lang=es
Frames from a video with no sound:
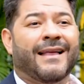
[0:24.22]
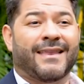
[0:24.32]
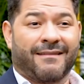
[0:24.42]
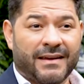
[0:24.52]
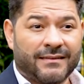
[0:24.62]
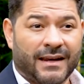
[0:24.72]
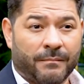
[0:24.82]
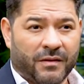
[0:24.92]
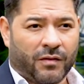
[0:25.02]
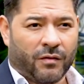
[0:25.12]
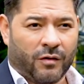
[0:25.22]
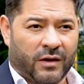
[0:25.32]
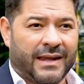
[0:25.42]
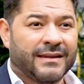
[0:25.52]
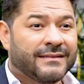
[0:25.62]
a través de la
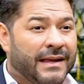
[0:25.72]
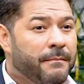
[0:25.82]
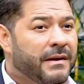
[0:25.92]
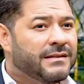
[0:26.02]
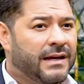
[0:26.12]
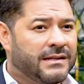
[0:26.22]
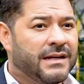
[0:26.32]
metodología STEM más